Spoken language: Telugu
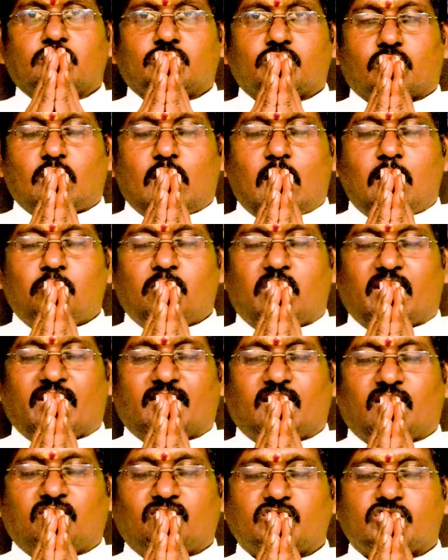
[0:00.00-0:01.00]
శుక్లాం
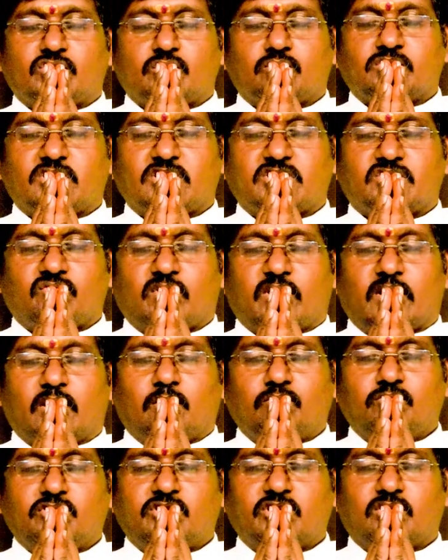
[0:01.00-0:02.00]
భరధరం విష్ణుం
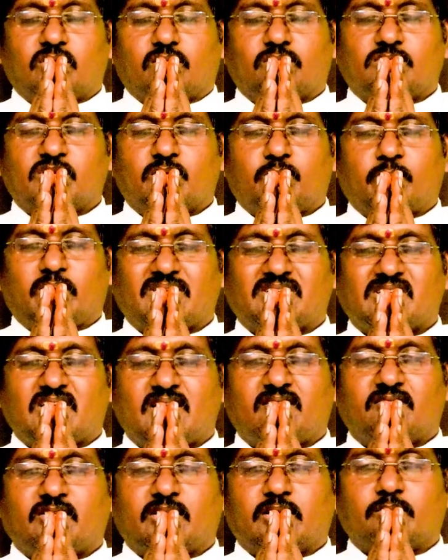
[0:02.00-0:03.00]
శేషువర్ణం చతుర్భుజం
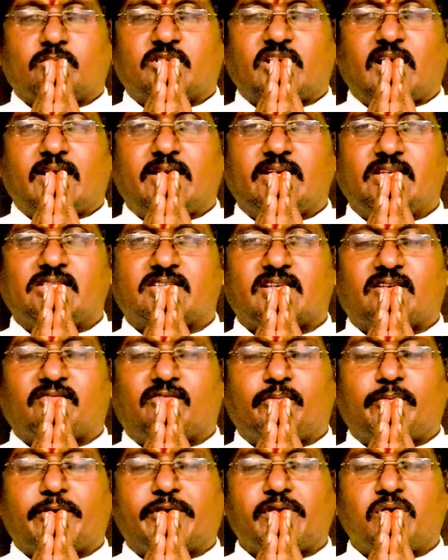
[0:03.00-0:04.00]
ప్రసన్నవదనం ధ్యాయేత్
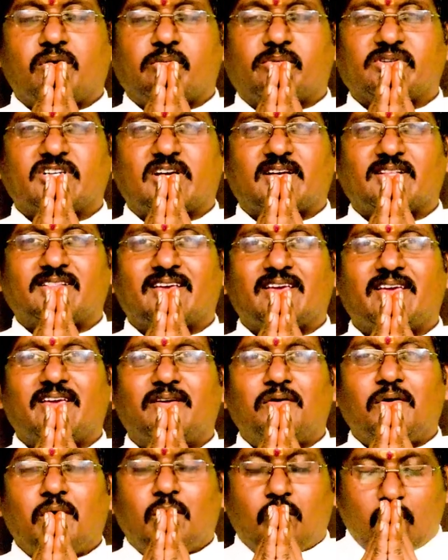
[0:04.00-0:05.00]
సర్వవిజ్ఞ ఉపశాంతే
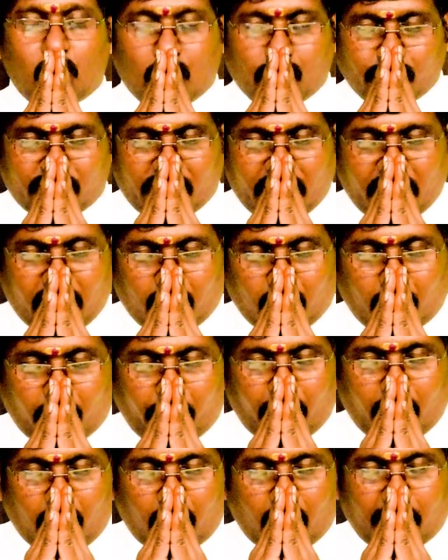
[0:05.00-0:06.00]
ఓం శ్రీ
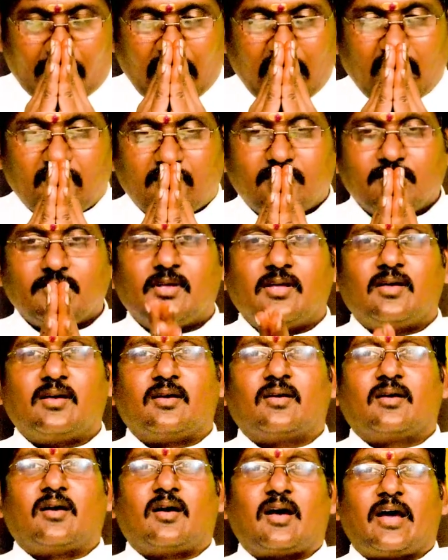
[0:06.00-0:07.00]
గురుభ్యో నమ
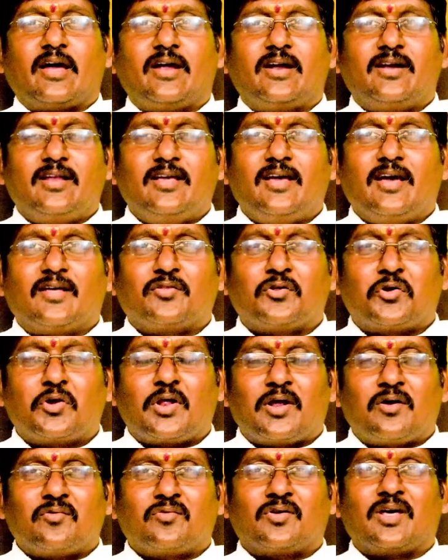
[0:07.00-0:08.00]
హాయ్ అండి అందరూ
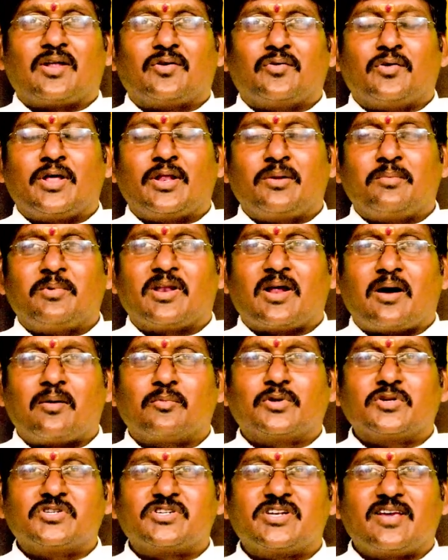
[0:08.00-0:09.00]
ఎలా ఉన్నారు నేను మీ
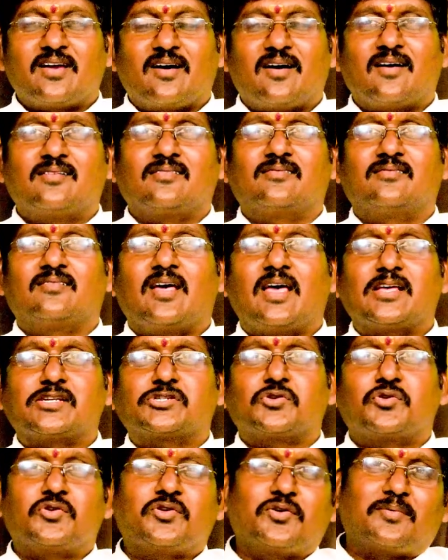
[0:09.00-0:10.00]
రామకృష్ణి హాన్
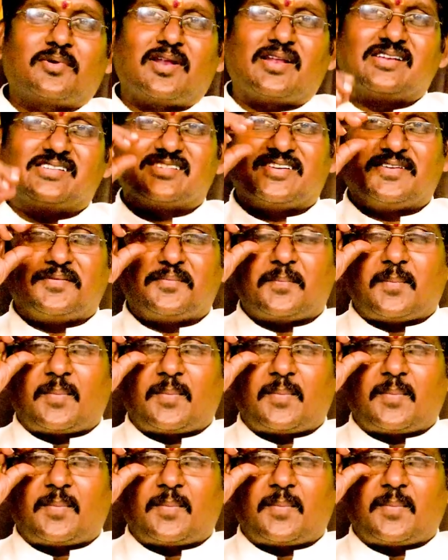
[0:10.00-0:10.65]
ఆస్ట్రోనియోడాలిస్ట్